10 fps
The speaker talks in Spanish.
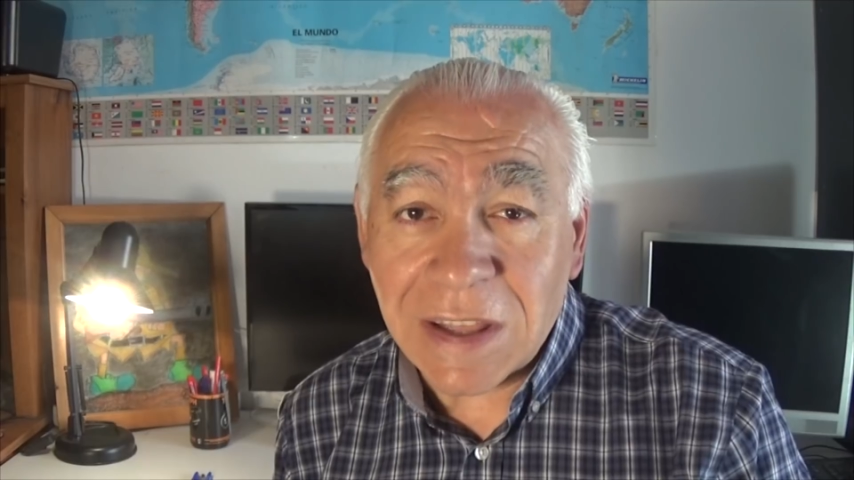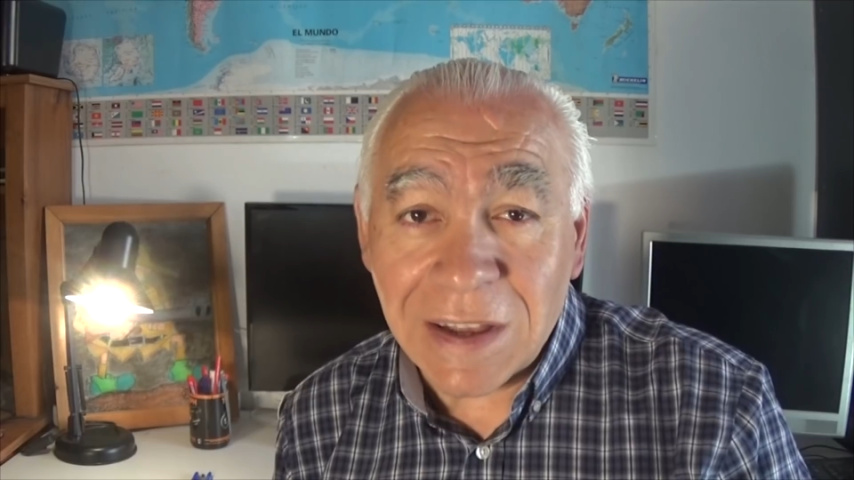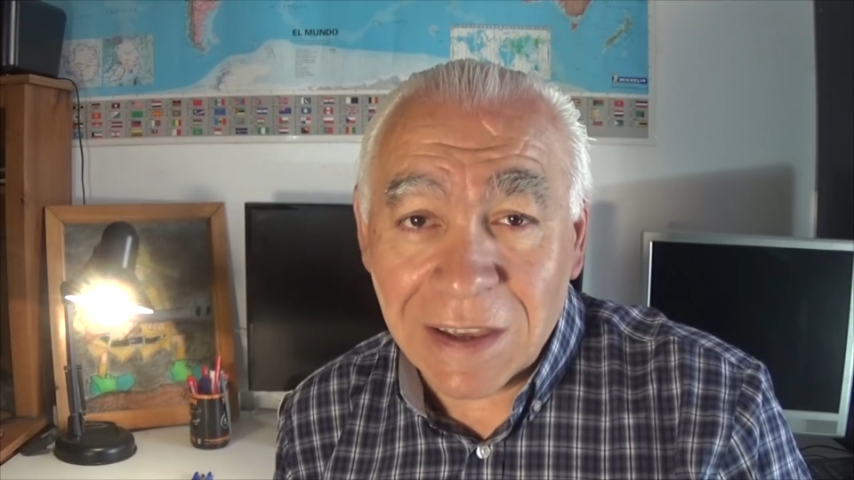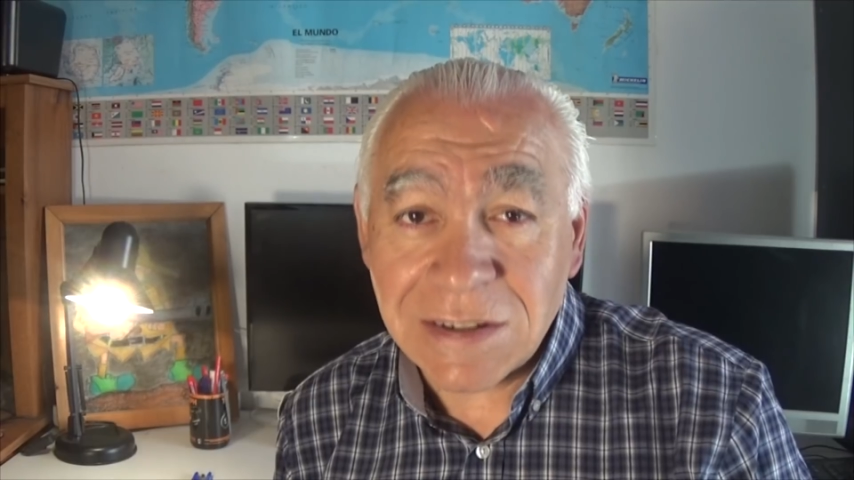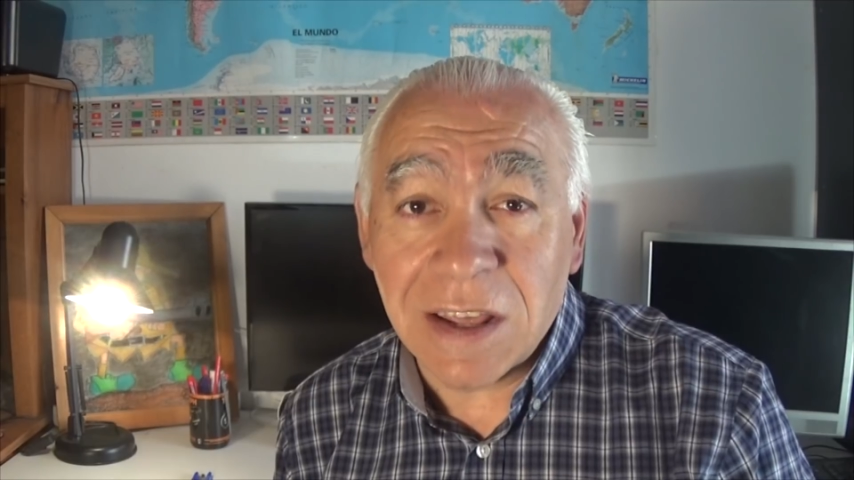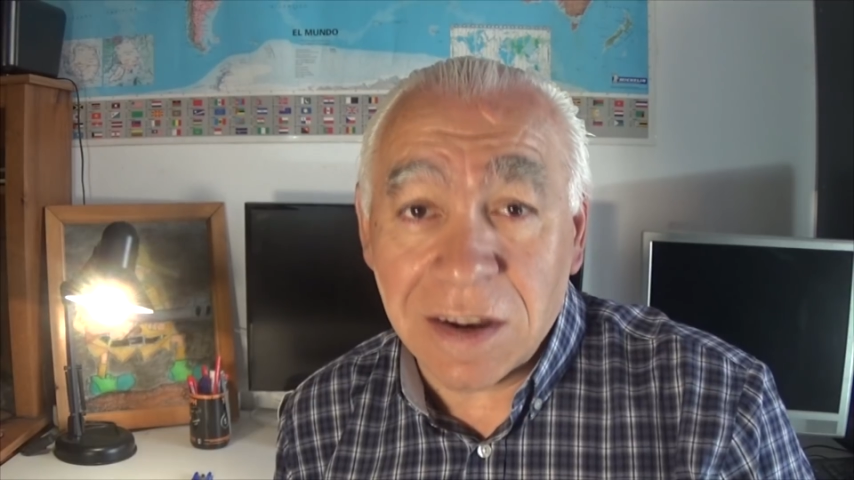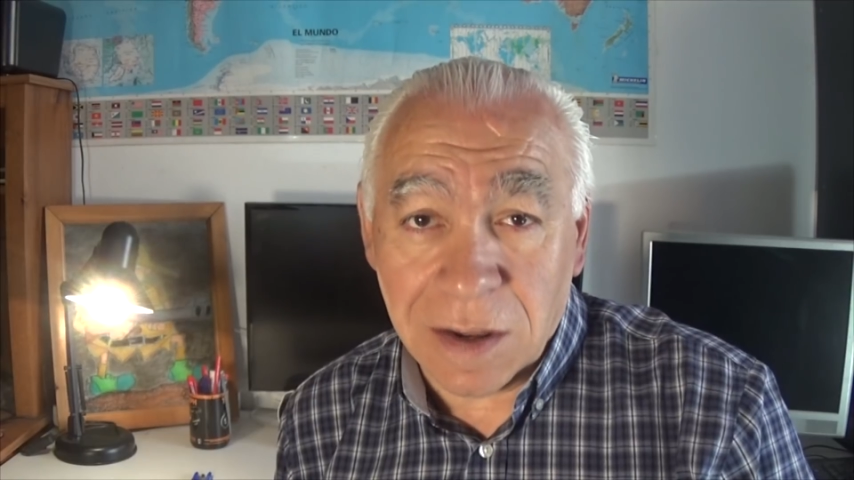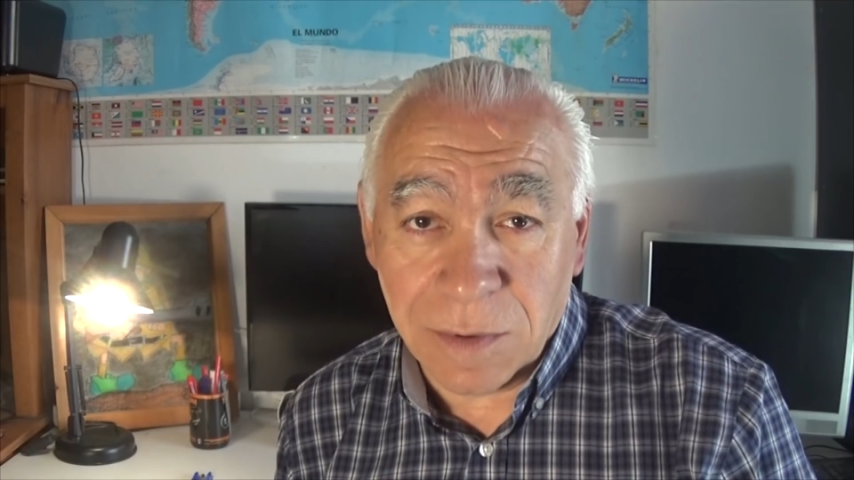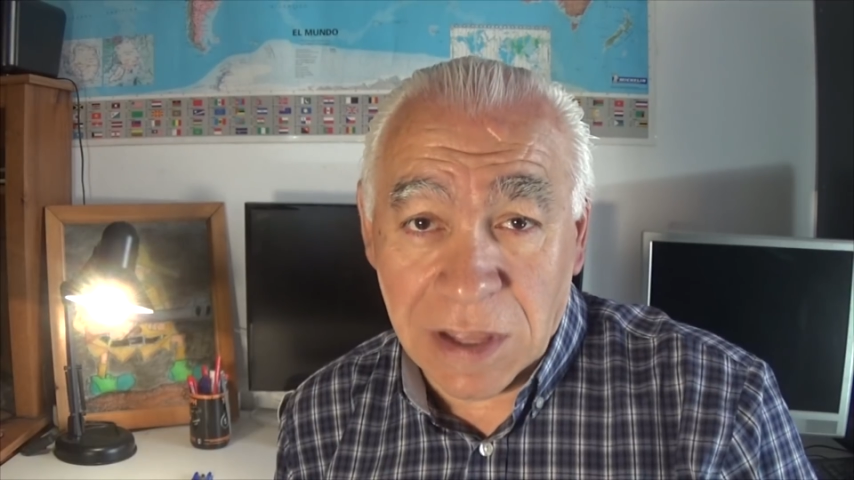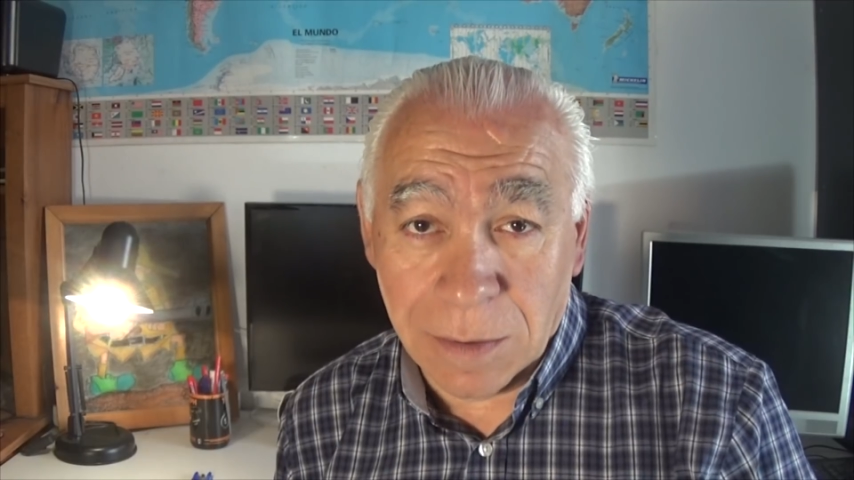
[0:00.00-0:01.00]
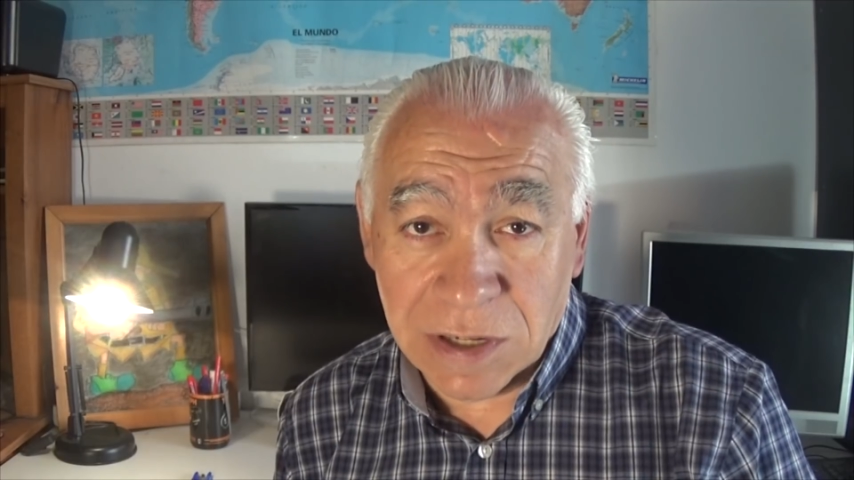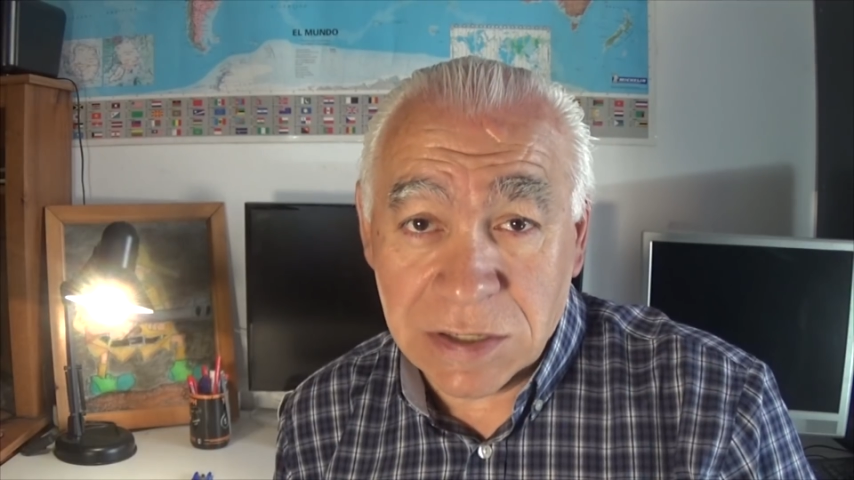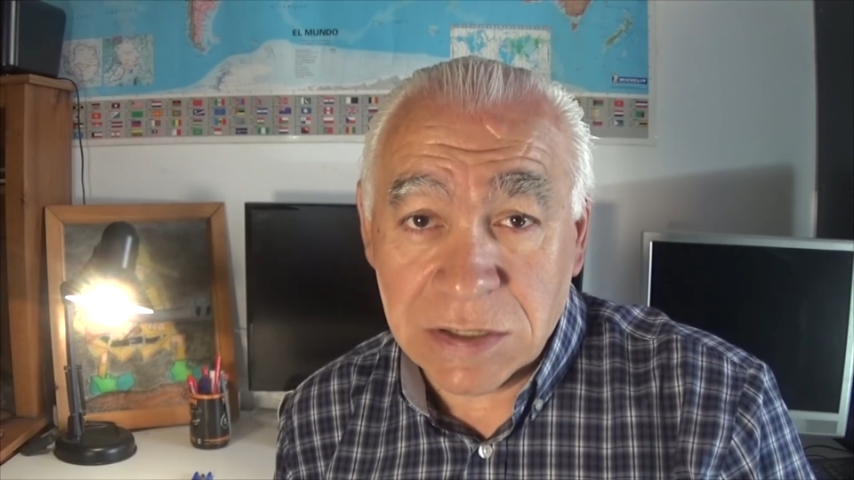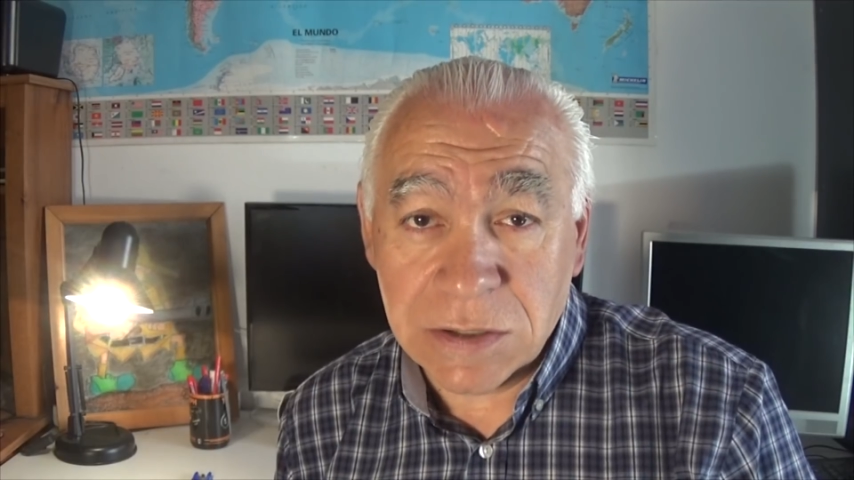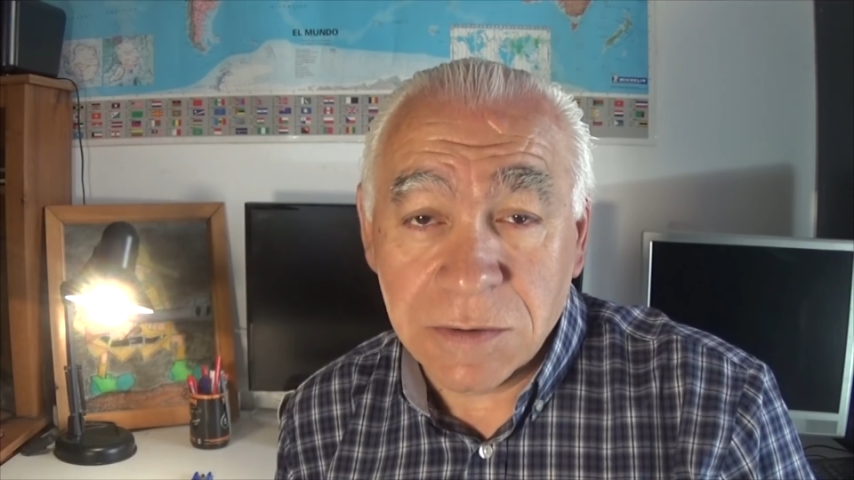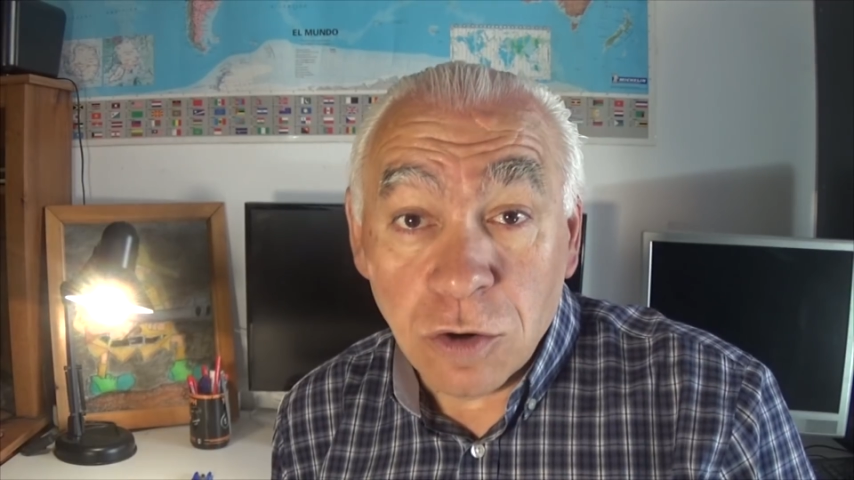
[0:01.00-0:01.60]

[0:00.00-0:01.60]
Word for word: tienen que ser inevitables.